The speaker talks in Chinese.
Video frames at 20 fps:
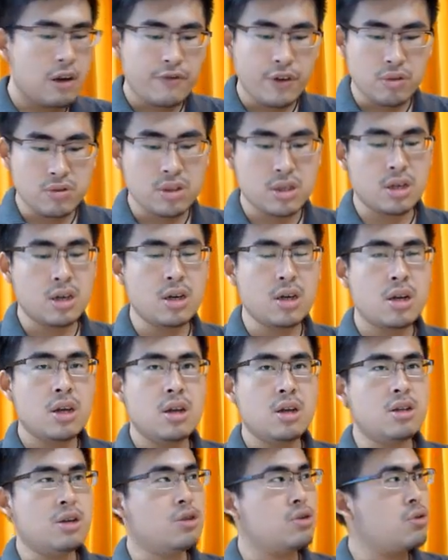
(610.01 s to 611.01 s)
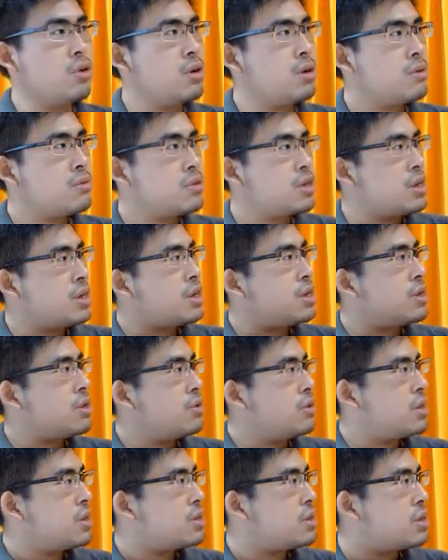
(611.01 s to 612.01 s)
否则你说任何
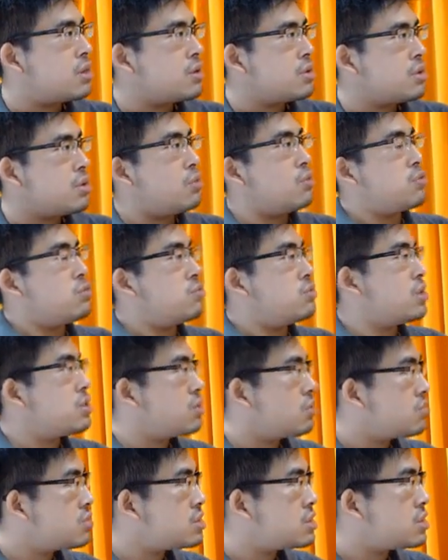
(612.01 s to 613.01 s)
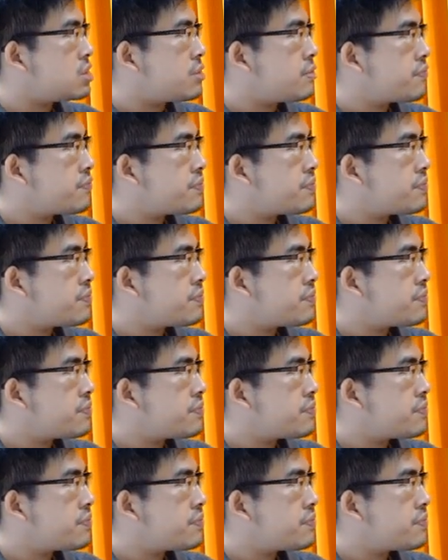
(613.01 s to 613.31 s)
有可能有毒的东西，